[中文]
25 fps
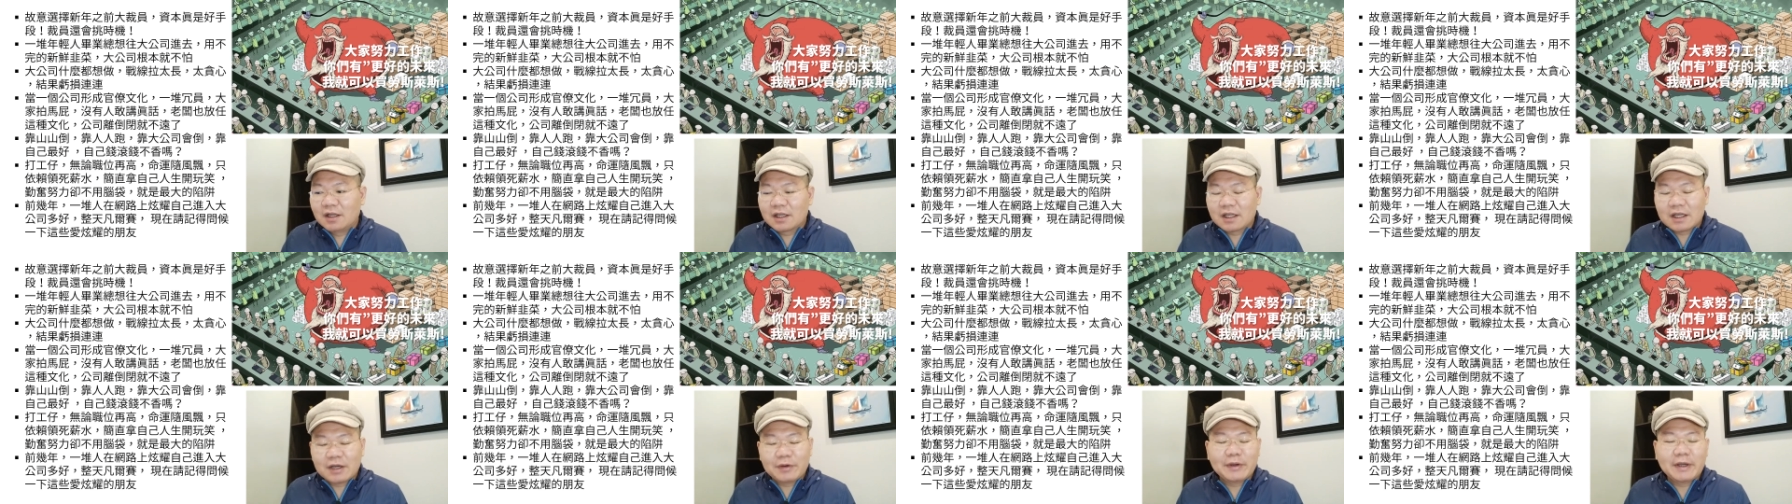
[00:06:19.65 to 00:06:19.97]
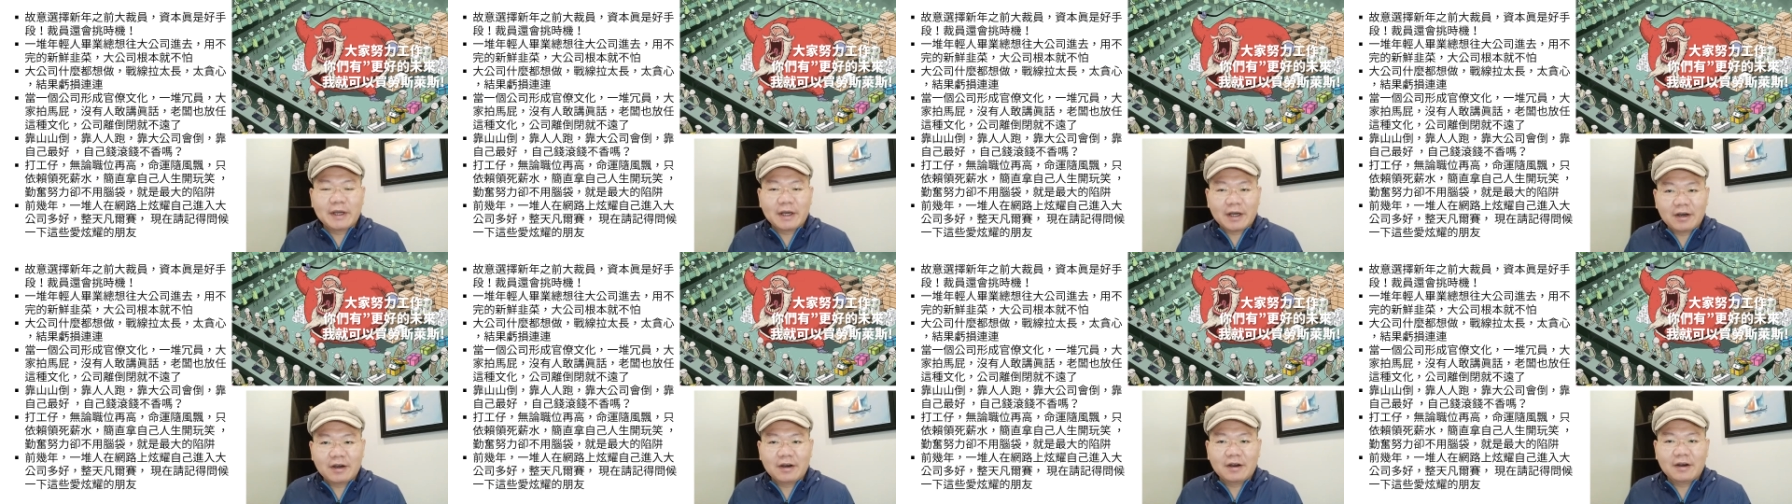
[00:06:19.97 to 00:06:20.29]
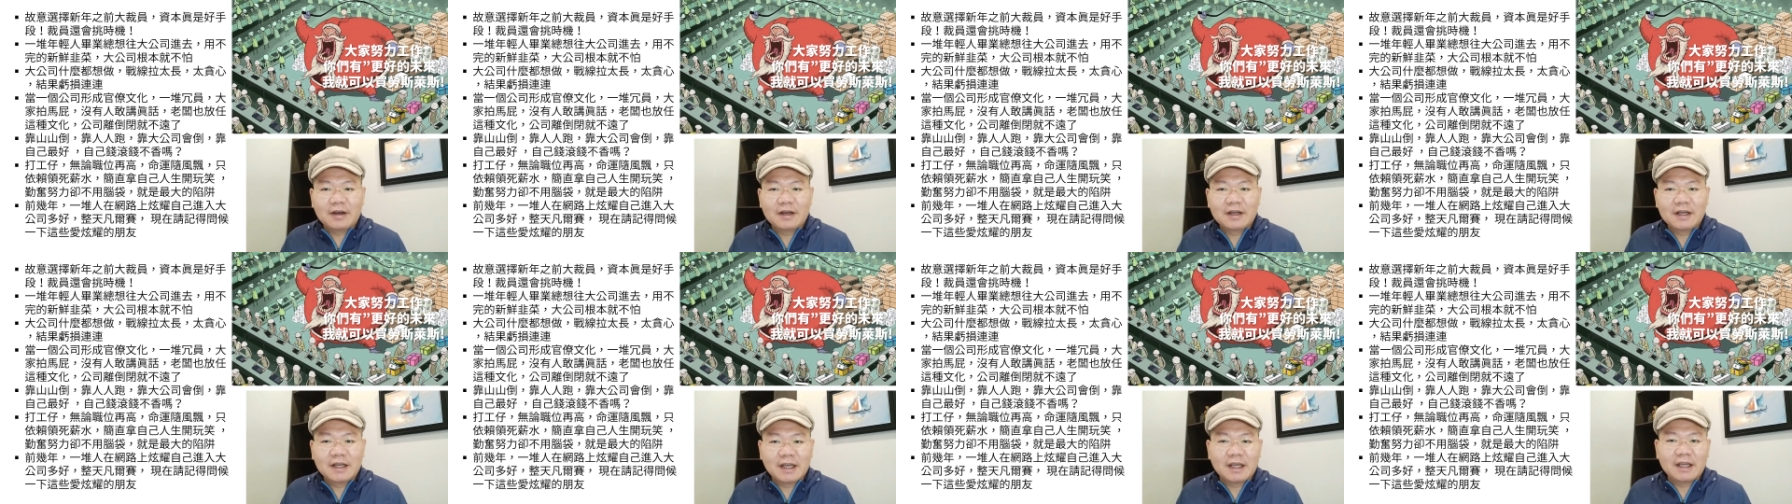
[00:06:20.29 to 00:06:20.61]
各位
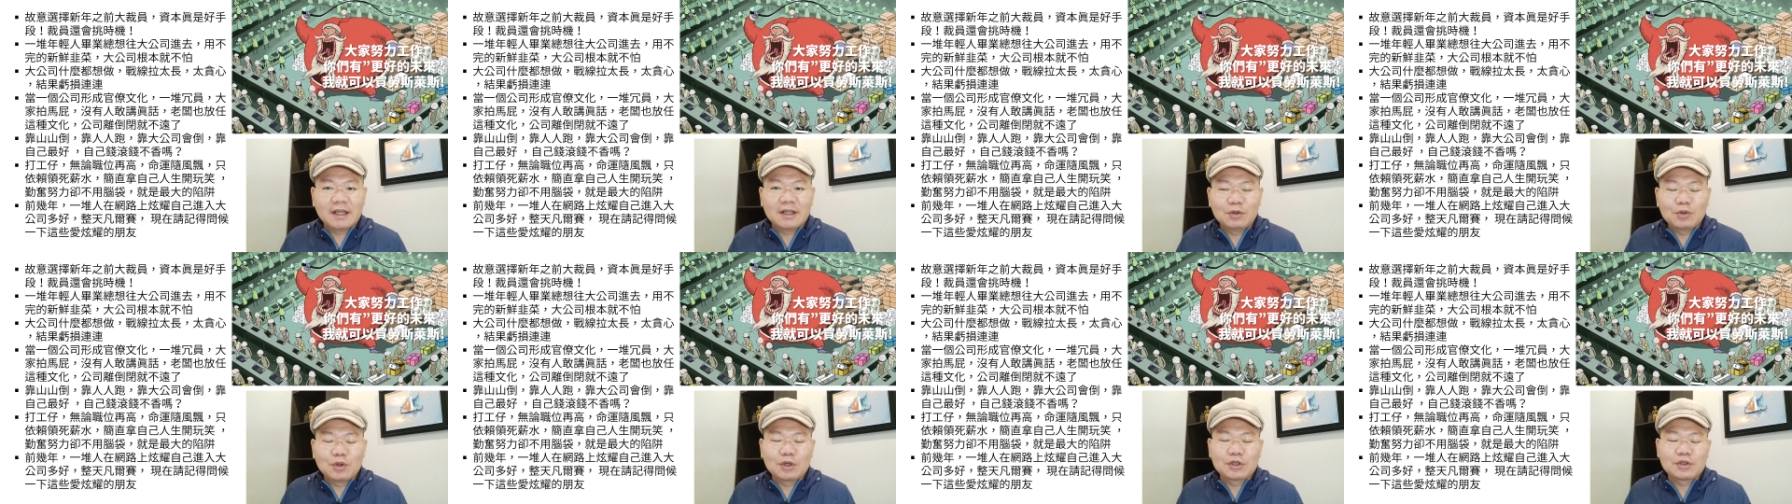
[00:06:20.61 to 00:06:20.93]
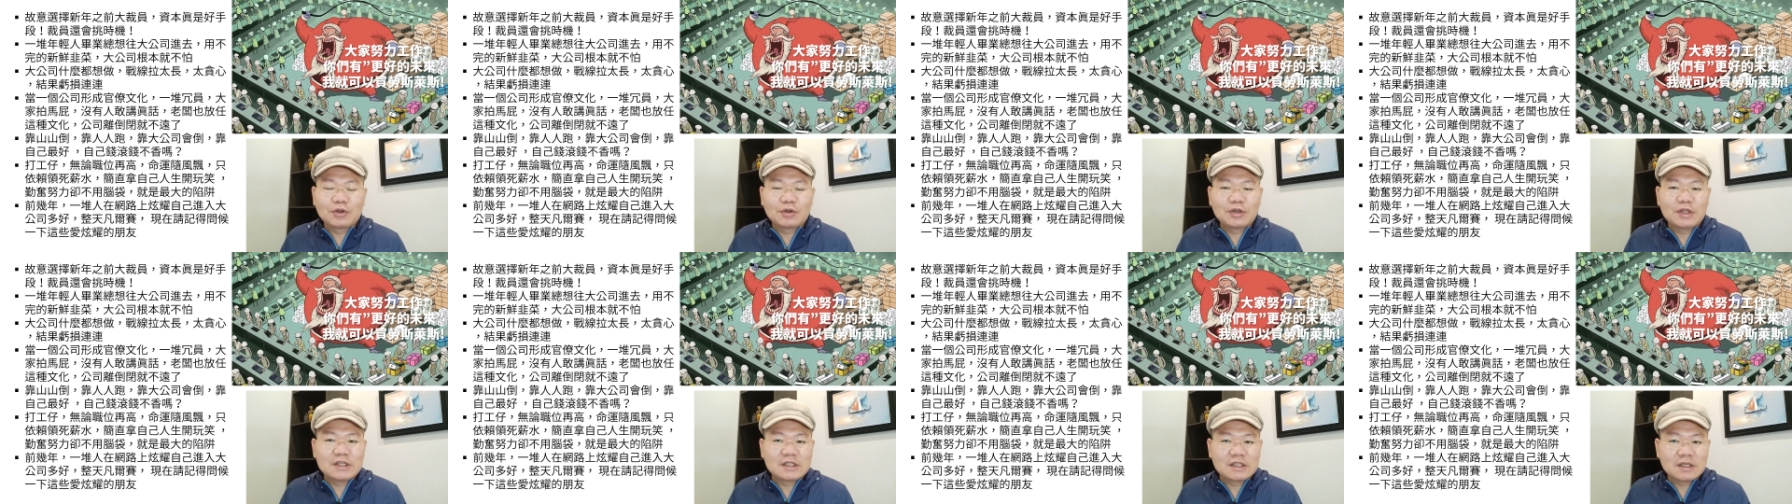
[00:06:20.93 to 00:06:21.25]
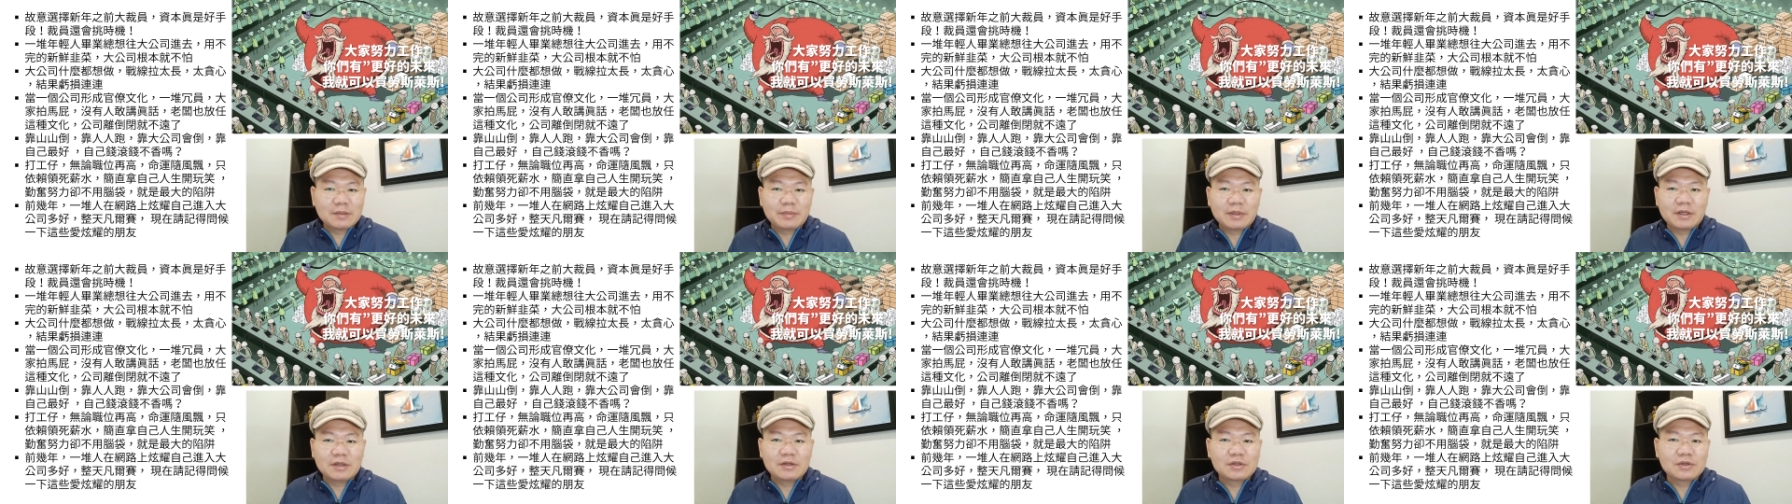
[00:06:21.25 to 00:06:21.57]
哈，哎，如果说你
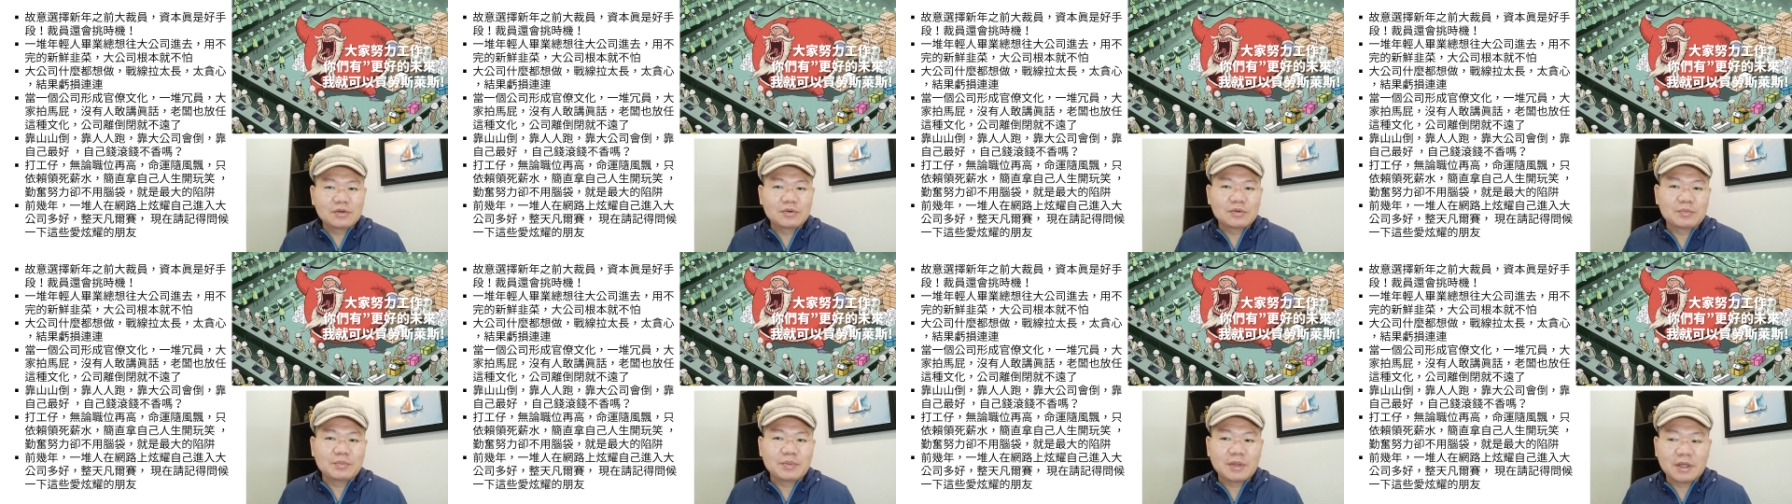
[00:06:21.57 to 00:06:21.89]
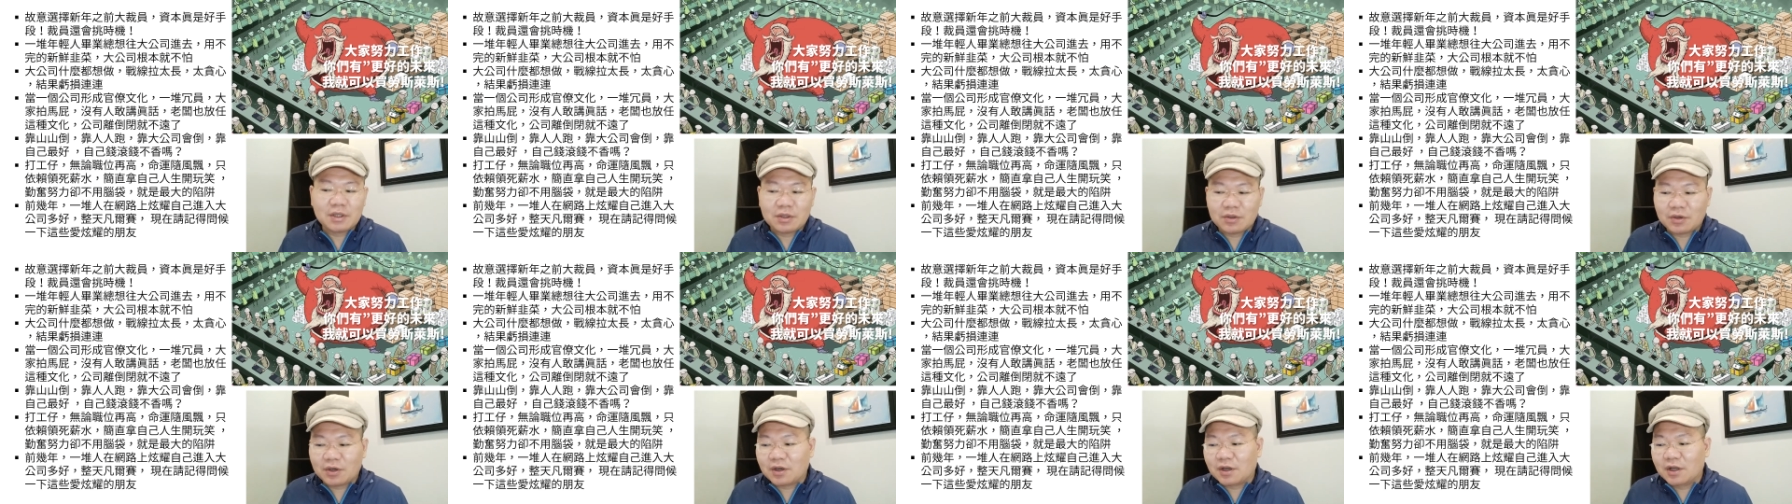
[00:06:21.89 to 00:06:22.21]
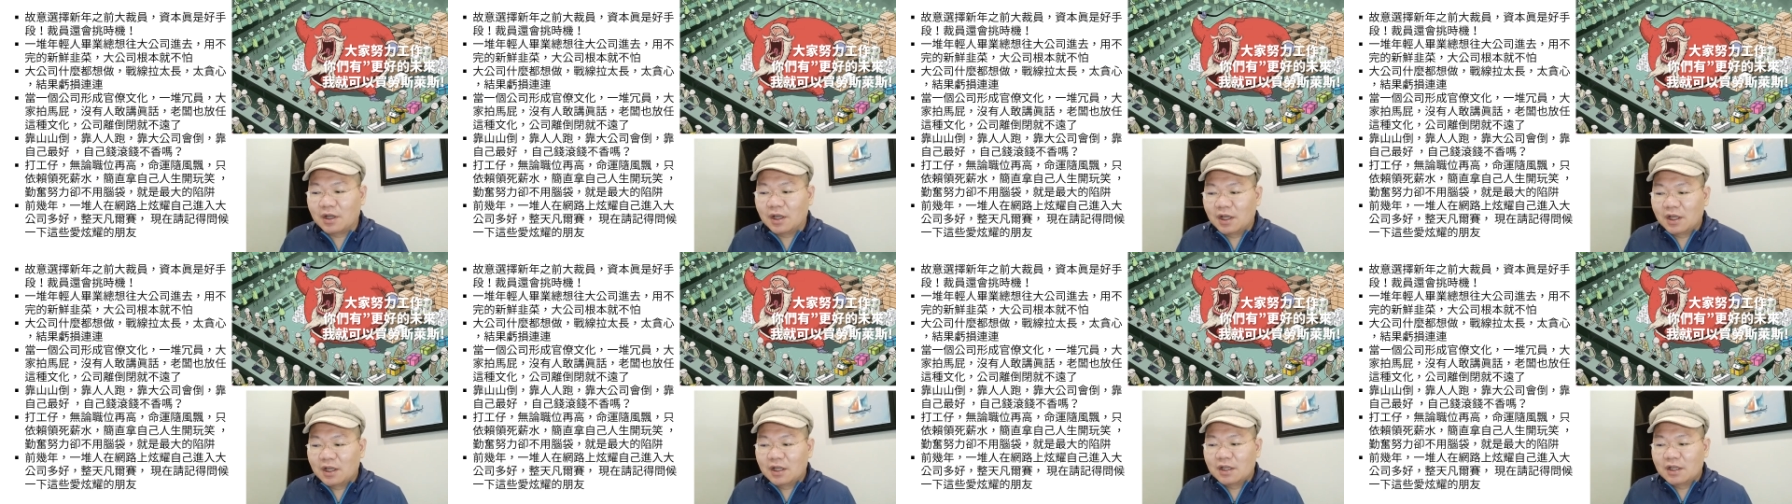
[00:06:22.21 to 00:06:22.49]
身边有这种朋友啊，